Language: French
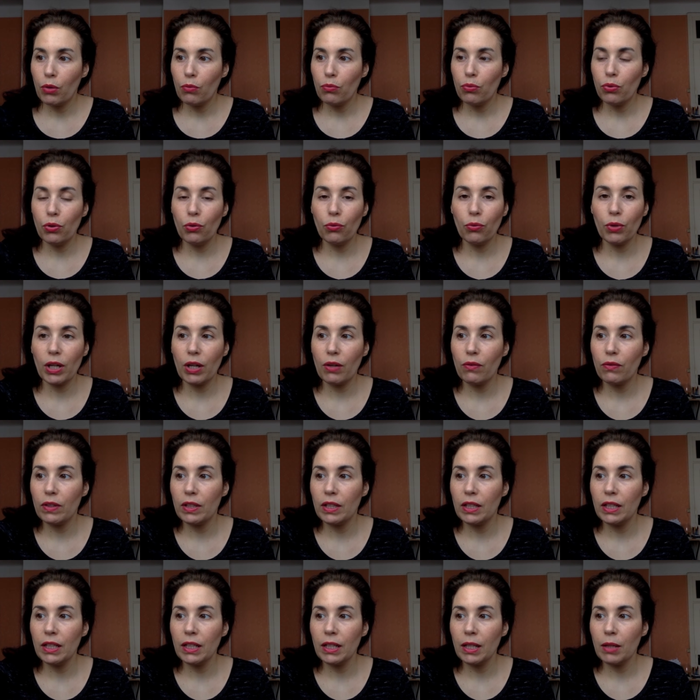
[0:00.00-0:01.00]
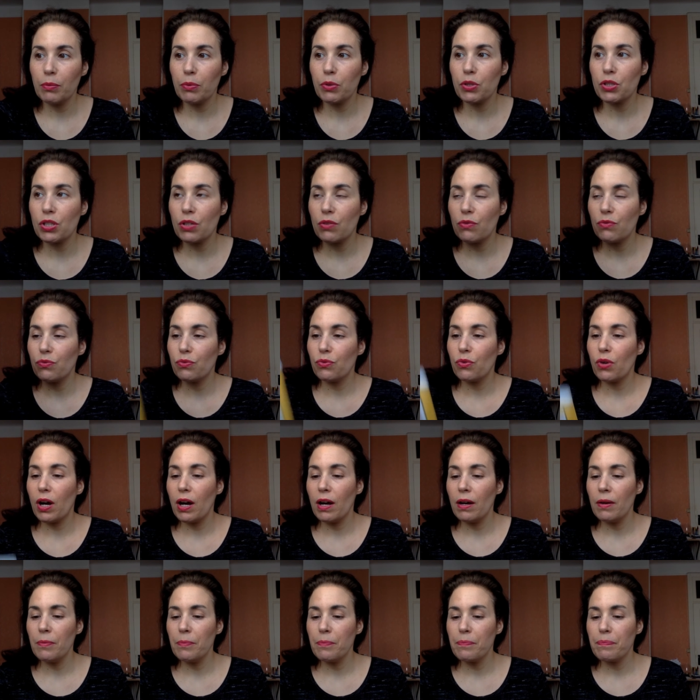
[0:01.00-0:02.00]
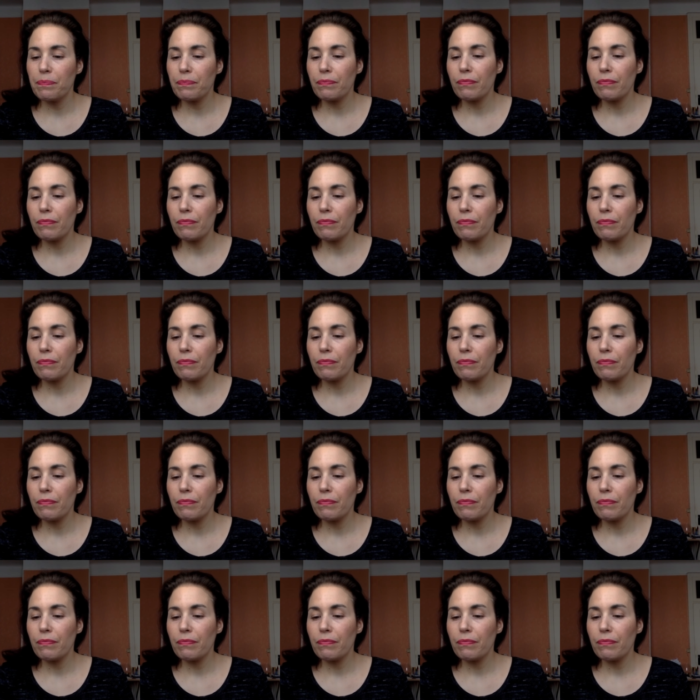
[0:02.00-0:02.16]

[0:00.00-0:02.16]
plus longue à venir la prochaine fois.